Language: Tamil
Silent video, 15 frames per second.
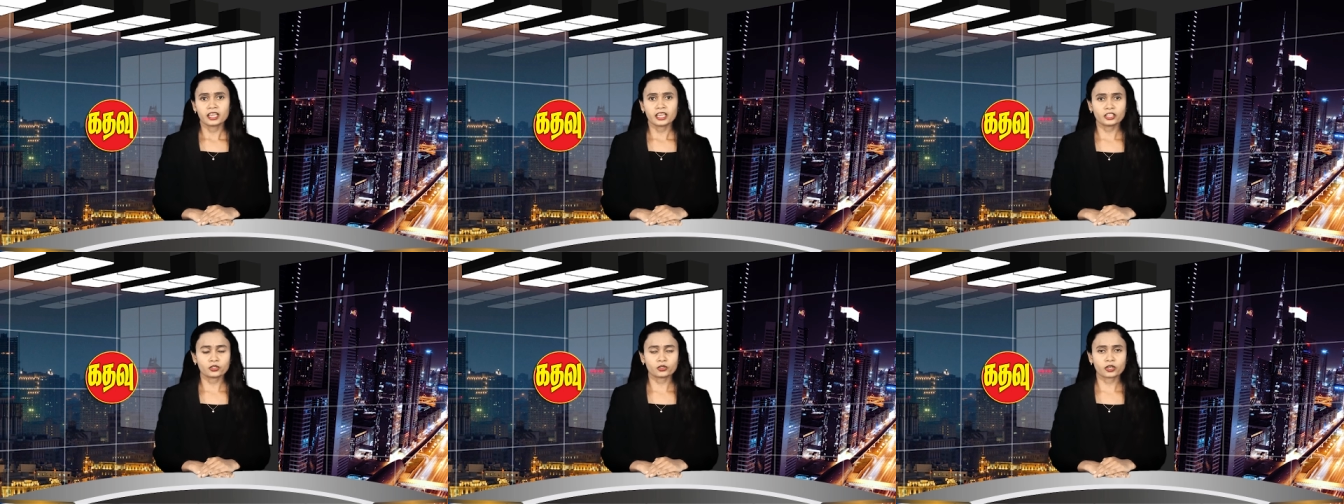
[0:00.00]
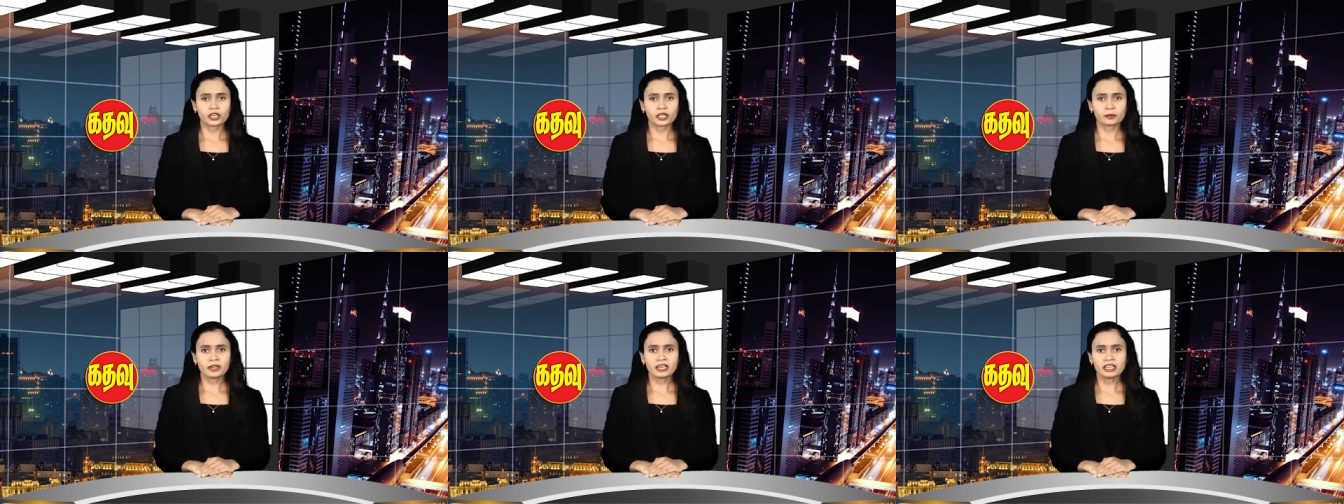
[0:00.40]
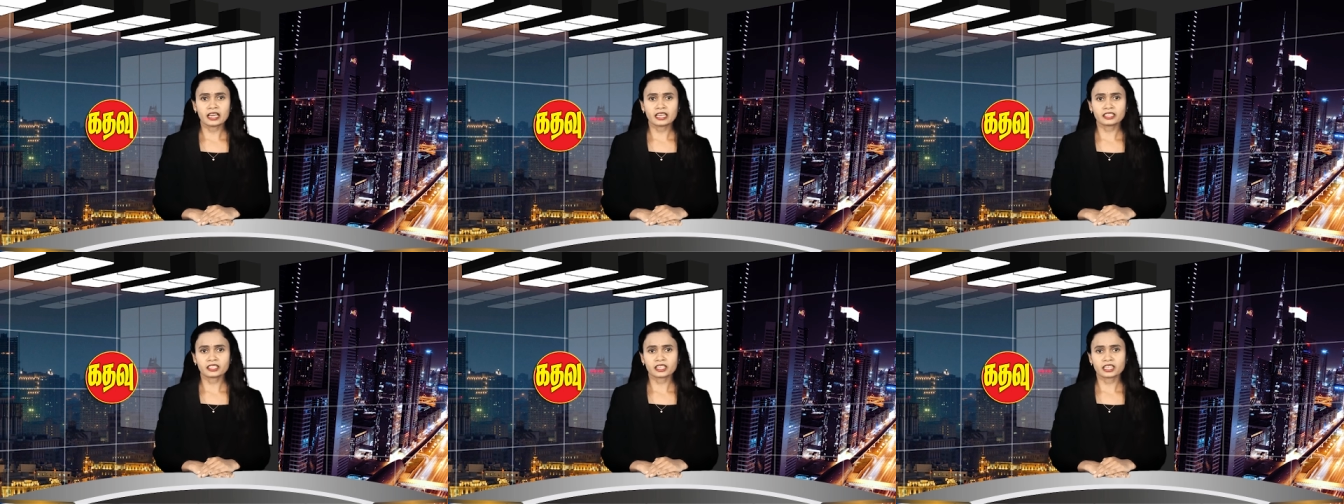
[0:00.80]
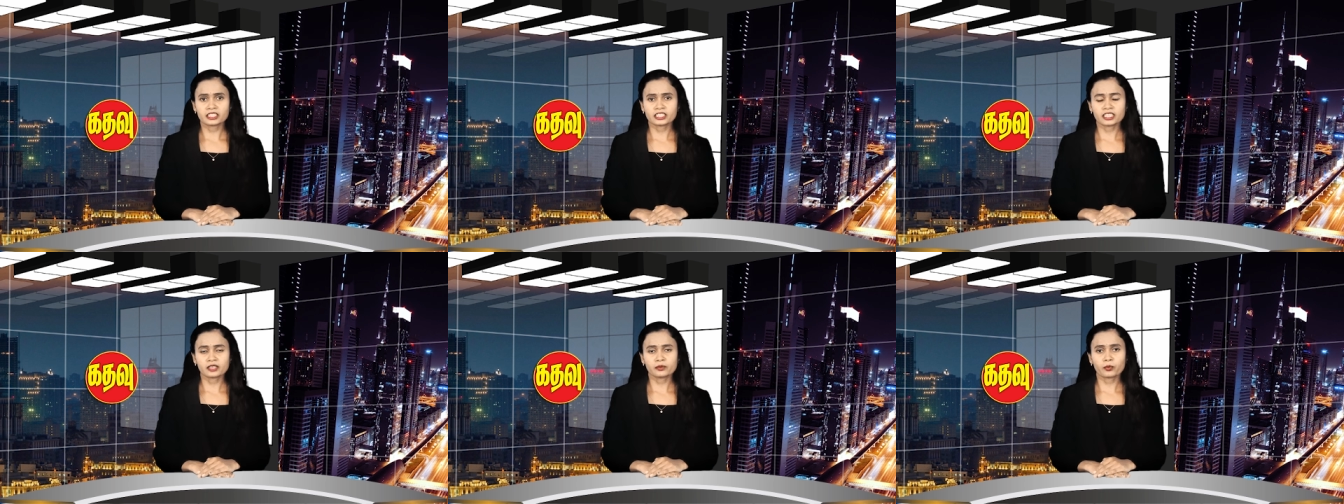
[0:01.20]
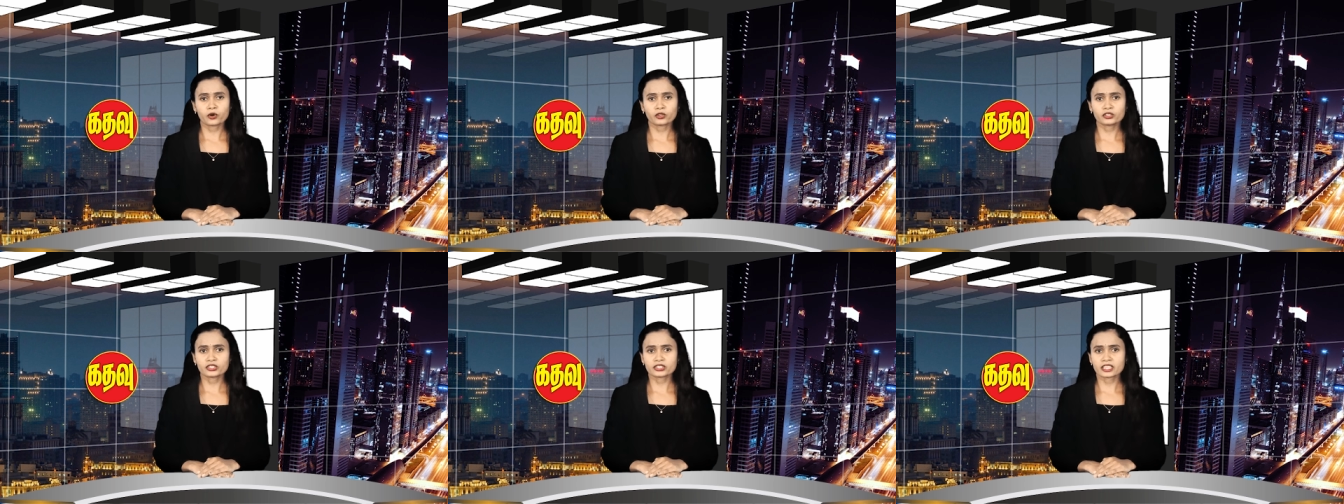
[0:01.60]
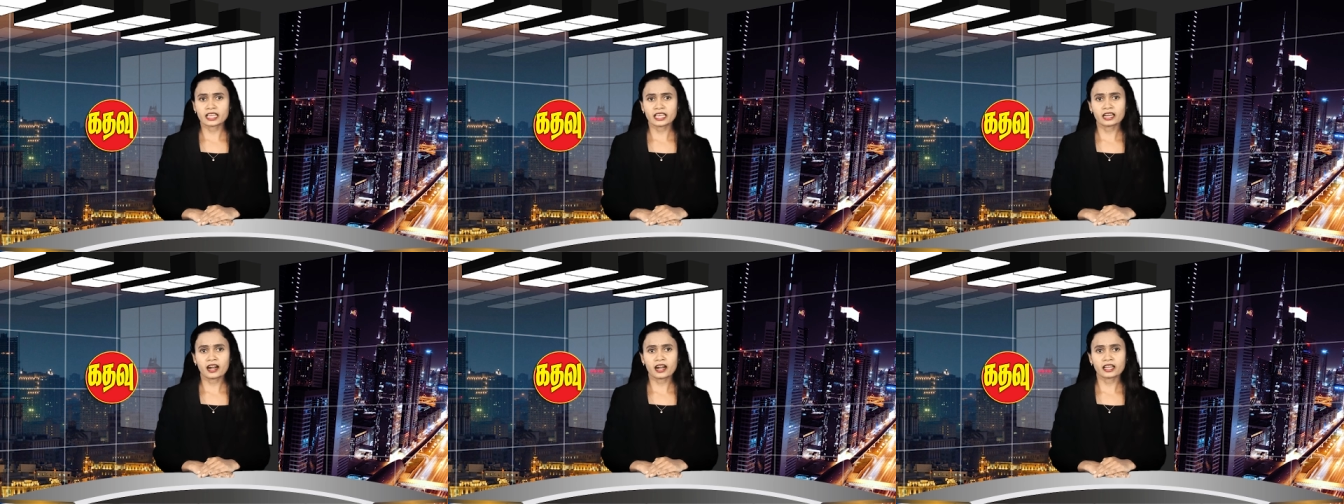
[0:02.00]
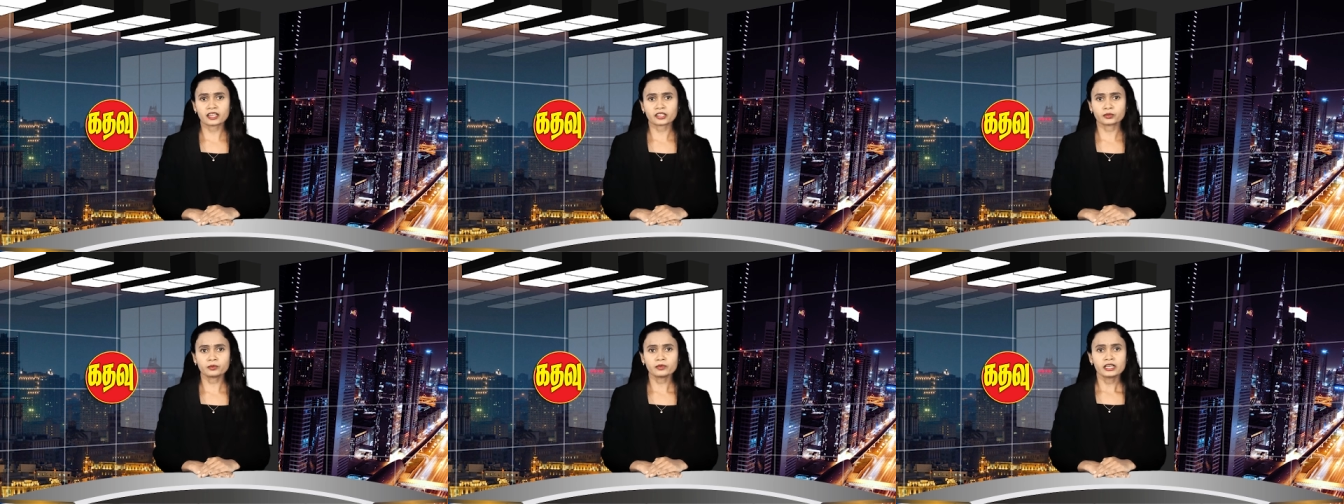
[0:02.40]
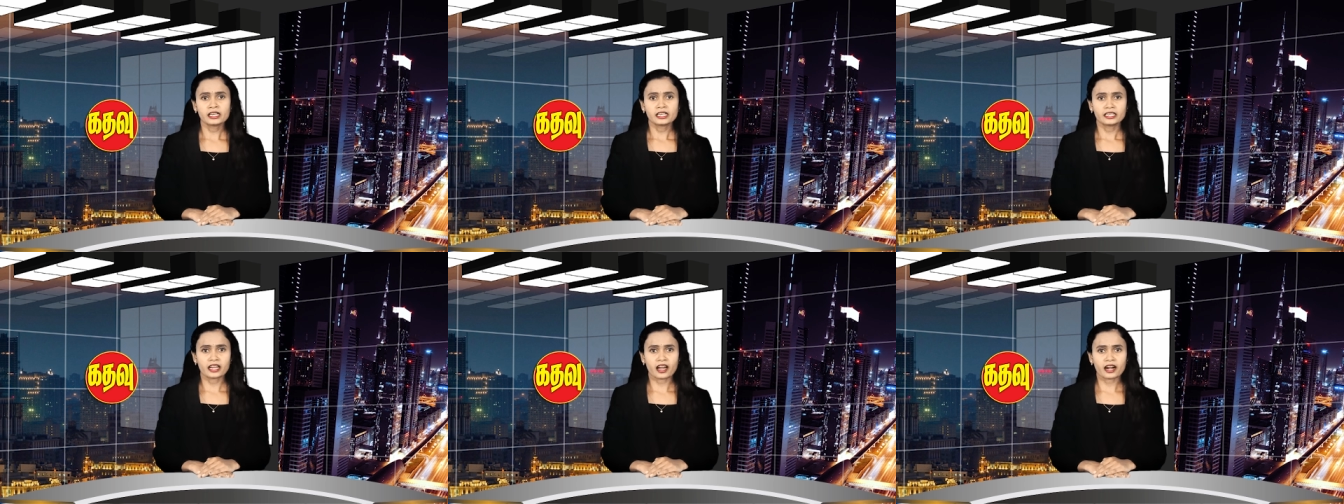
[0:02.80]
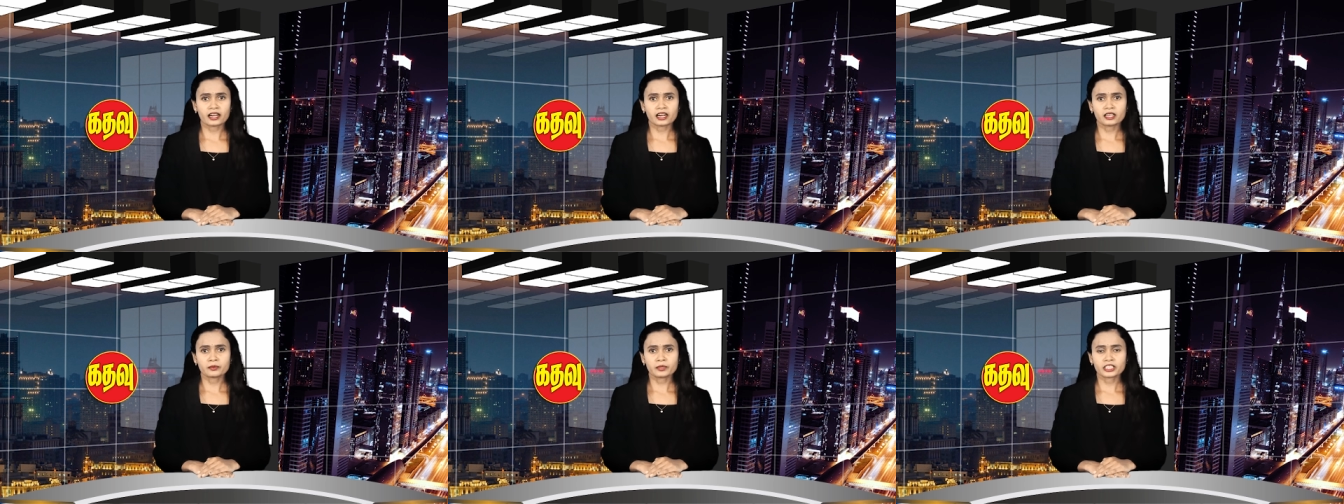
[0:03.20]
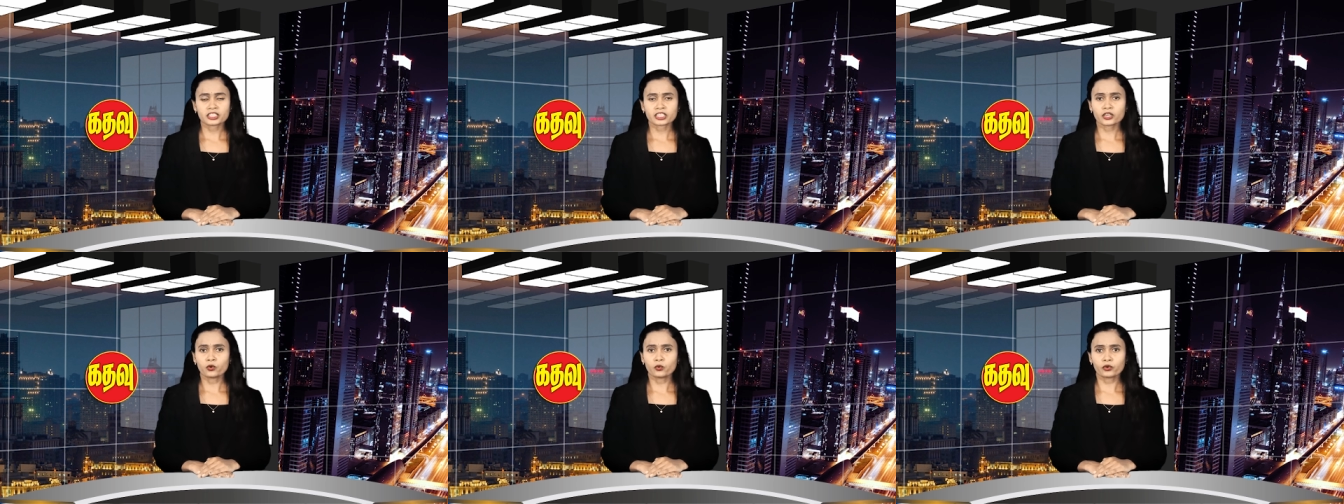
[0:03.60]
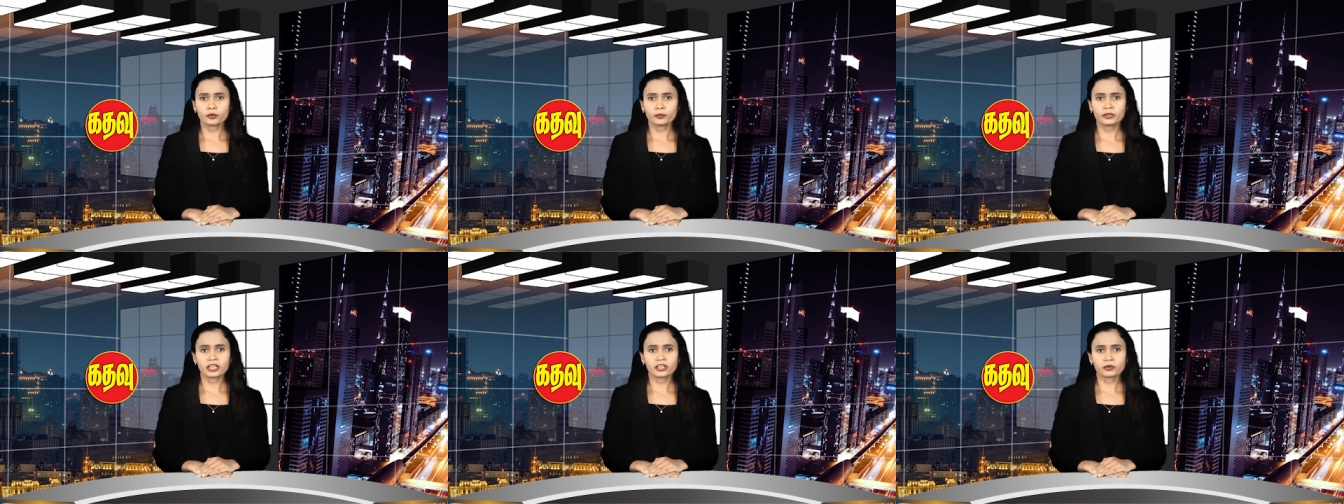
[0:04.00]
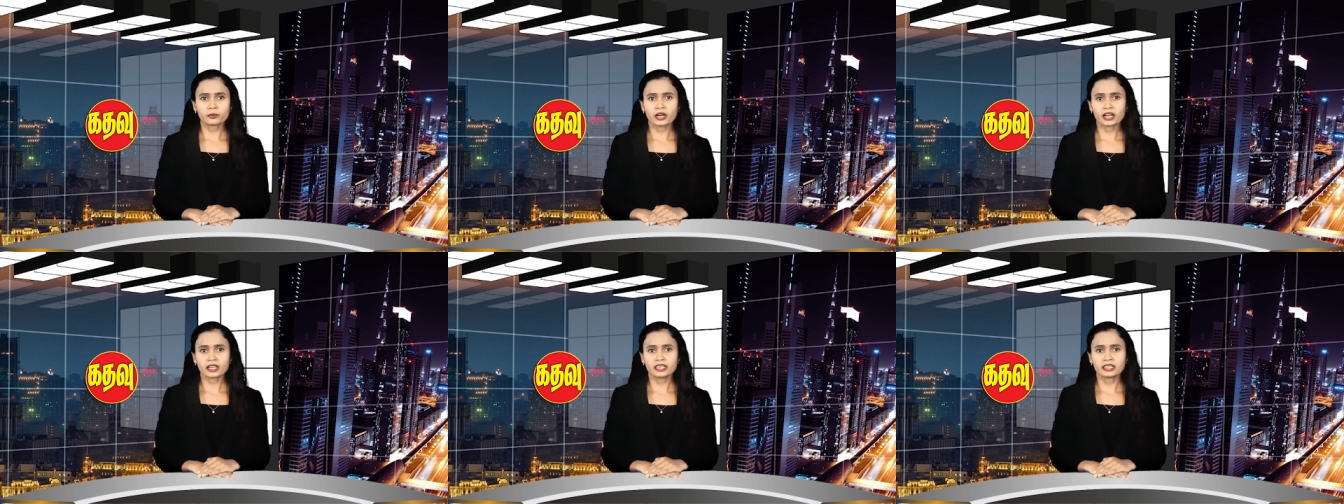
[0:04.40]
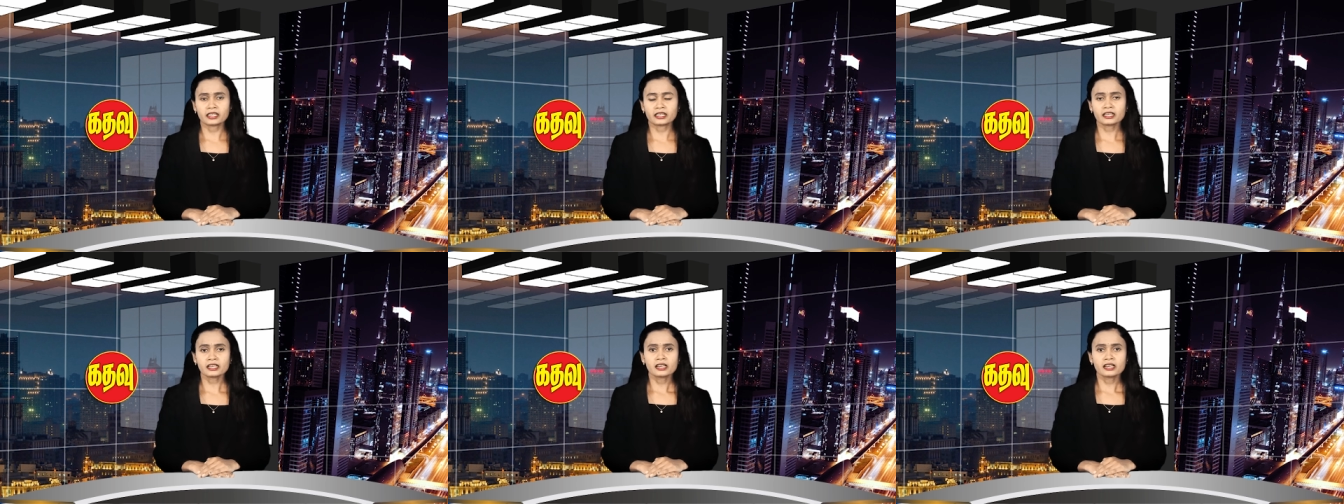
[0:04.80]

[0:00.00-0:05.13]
இது தொடர்பில் எதிர்க்கட்சியின் பொது செயலாளரும் நாடாளுமன்ற உறுப்பினருமாகிய